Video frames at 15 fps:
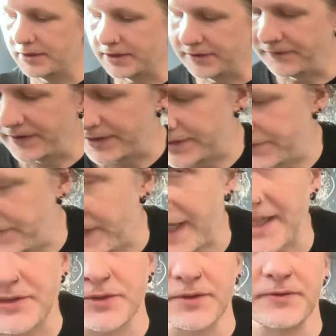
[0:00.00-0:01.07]
die, Ver die
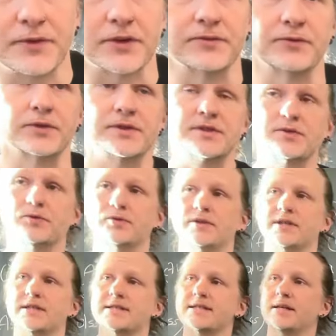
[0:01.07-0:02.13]
Verkettung von
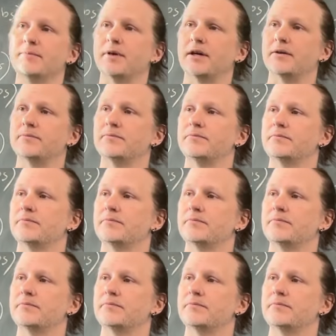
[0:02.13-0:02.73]
Funktionen ist immer